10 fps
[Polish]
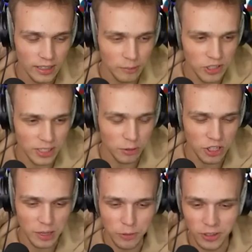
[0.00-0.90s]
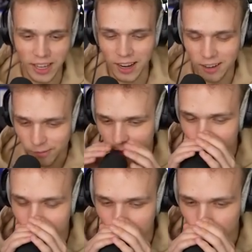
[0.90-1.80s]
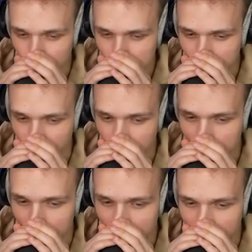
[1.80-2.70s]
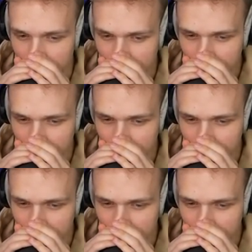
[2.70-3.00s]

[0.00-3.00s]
tam przez te głośniki tak. było tak. Teletubisie mówią papa.